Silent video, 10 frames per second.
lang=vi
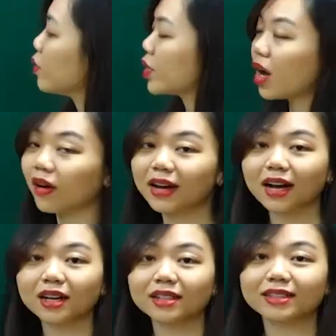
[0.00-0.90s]
của nó
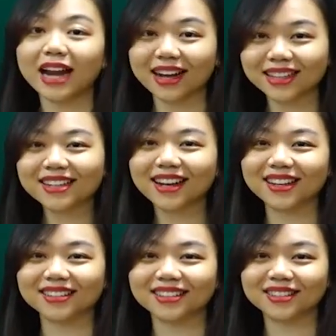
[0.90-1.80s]
là đáng tin
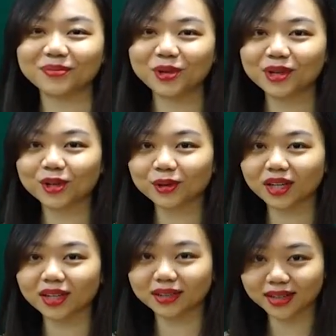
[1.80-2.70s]
cậy một người có
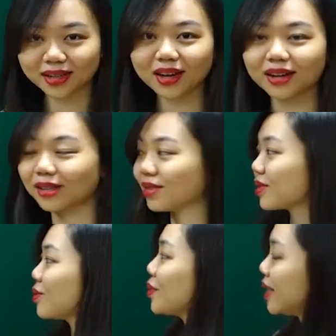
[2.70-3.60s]
thể tin cậy được
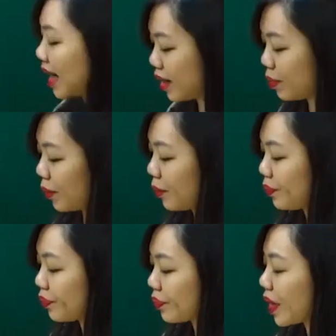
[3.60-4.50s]
reliable
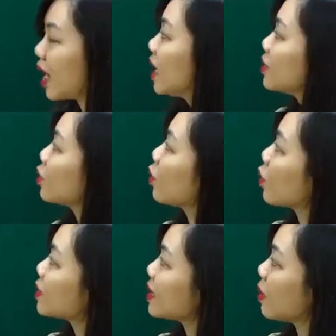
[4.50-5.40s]
rồi
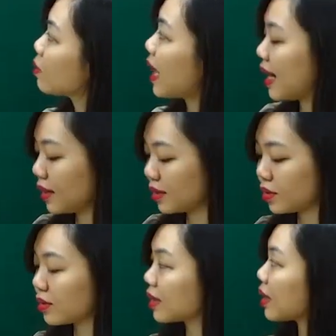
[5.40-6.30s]
cô sẽ đọc lại
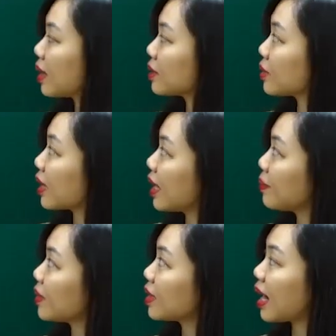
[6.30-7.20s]
cho tất à, cho các
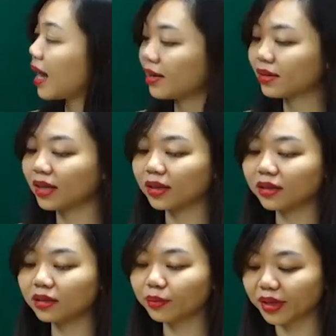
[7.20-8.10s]
em tất cả những cái
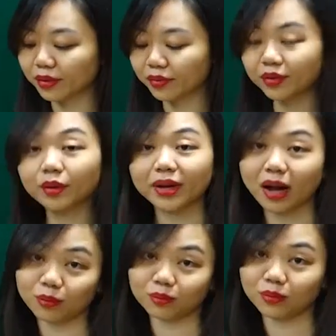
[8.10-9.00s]
từ mình vừa mới
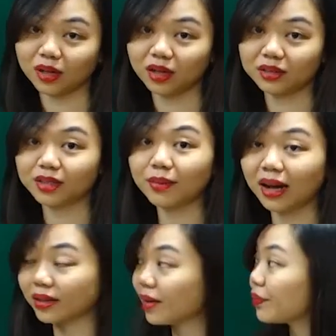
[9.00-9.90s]
học à, ở trên
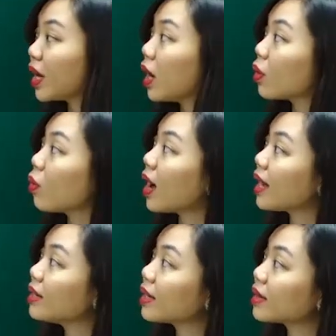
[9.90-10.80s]
bảng nhé.
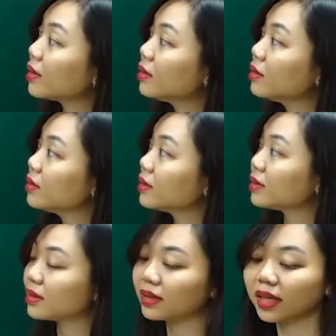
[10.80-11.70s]
Ngoài những cái từ
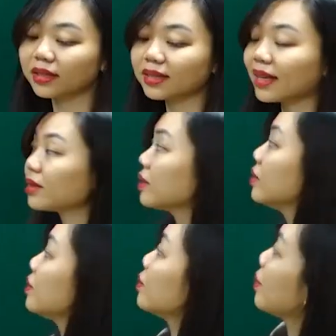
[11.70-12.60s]
những cái danh
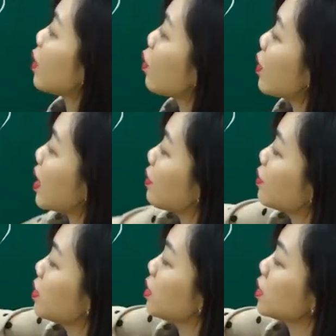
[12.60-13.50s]
từ mà cô đã
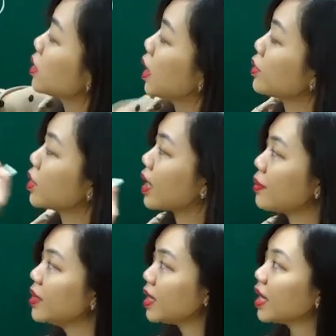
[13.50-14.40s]
vừa à, cho các
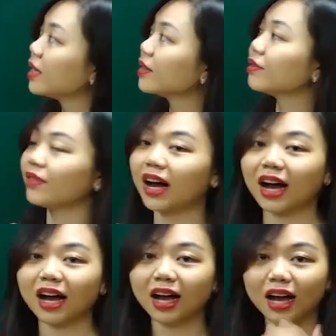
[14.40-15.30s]
em nhìn hình và